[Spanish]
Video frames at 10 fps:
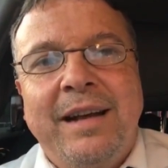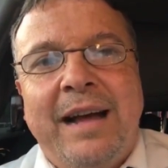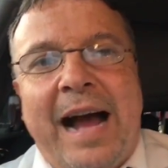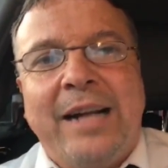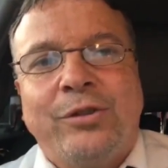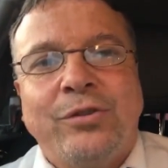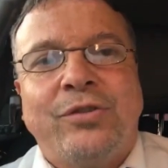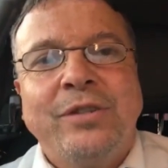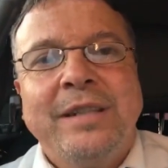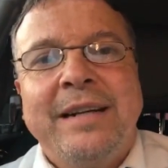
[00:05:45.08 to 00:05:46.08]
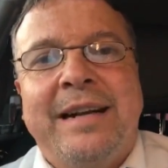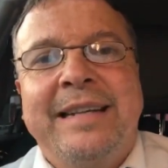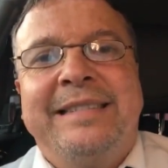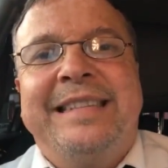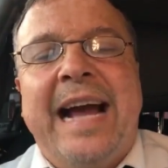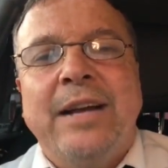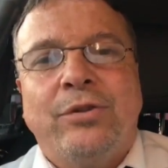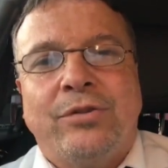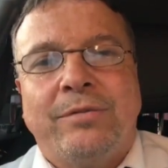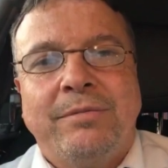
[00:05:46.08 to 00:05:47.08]
actos
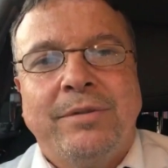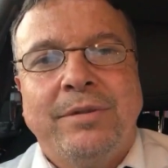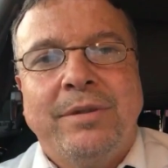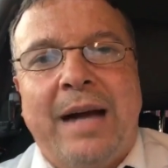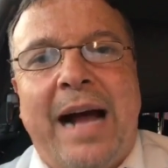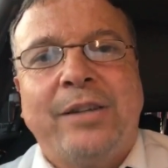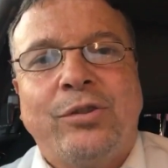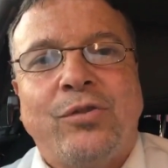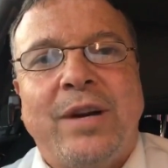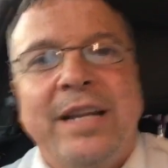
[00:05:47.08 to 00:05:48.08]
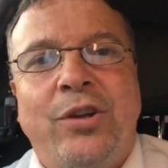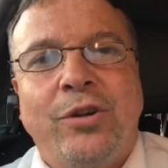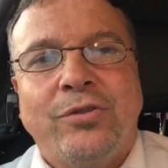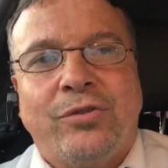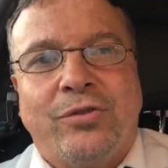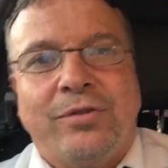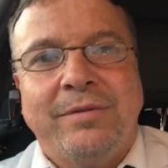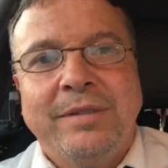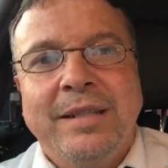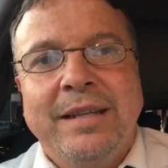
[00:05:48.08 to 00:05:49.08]
cristianos, actos religiosos,
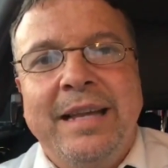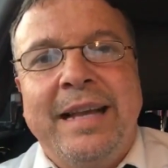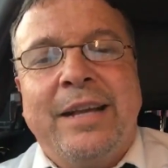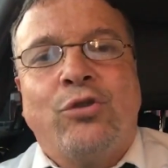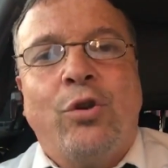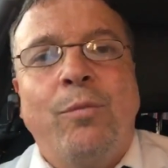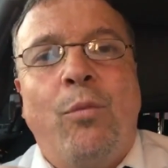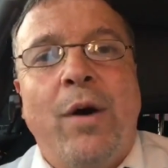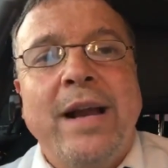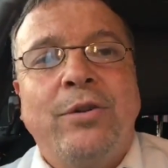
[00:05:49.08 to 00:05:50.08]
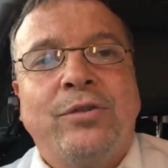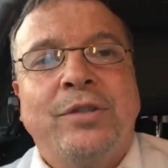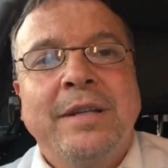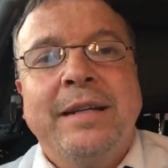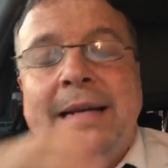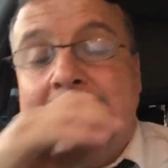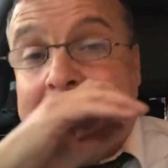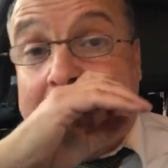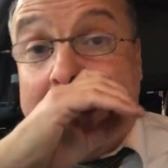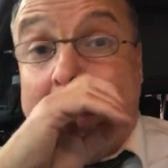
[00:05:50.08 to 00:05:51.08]
y que son buenos
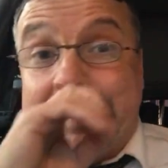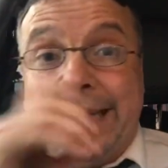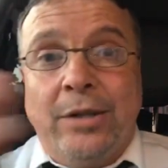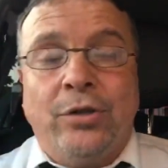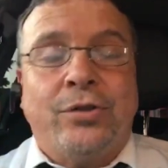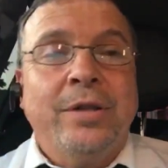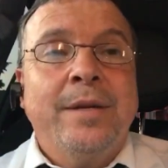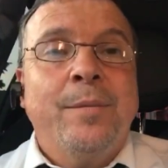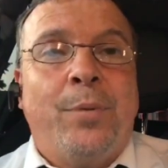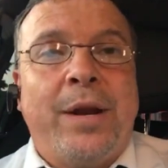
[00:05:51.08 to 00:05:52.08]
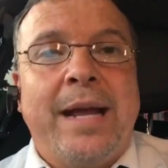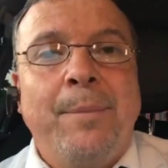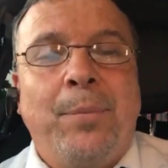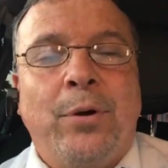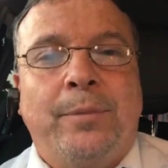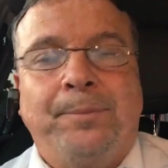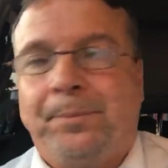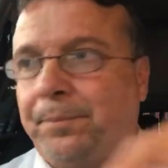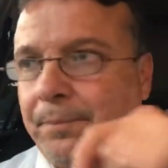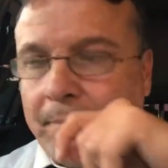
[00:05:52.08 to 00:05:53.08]
este, hacerlos. Por ejemplo,
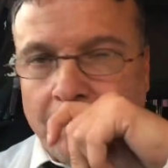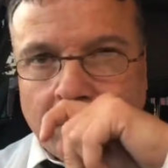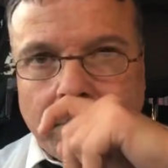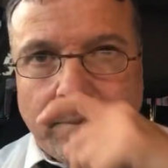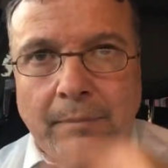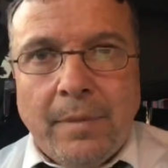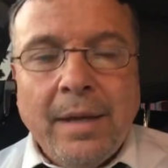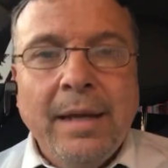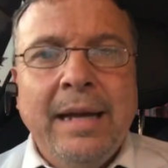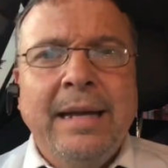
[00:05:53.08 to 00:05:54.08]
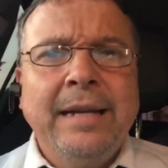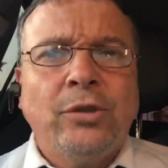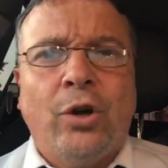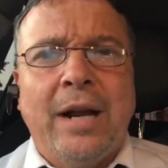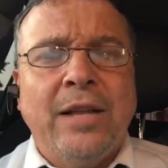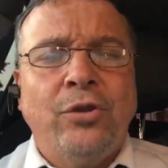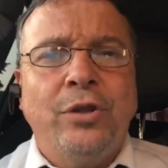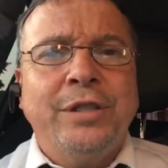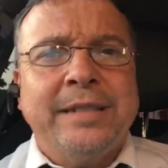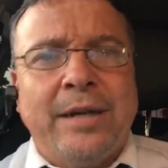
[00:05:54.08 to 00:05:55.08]
el ir todas las
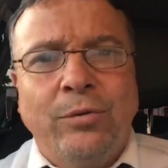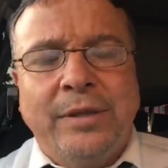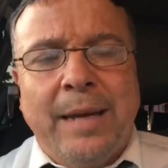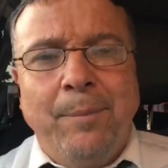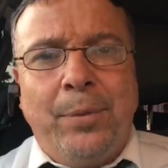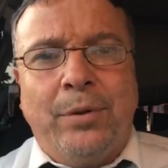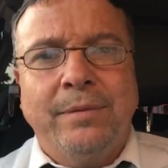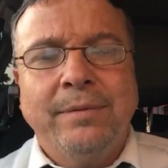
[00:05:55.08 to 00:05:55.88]
noches a un templo,